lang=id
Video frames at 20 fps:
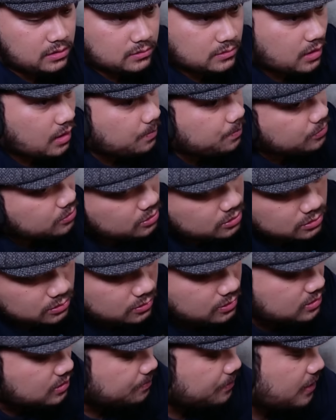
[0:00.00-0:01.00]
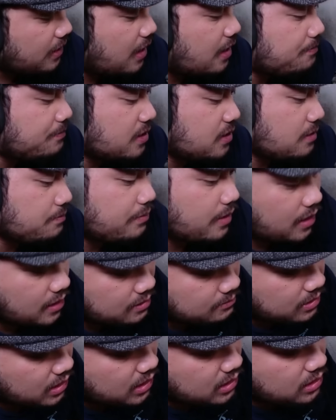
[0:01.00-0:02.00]
episode 2 sampai 8 nih
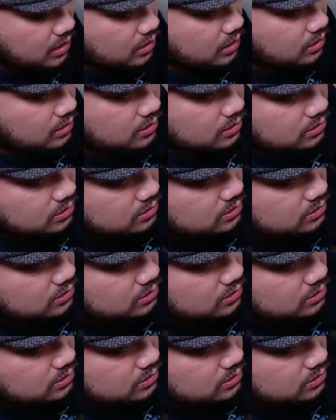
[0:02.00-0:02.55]
pahanya makin dikit loh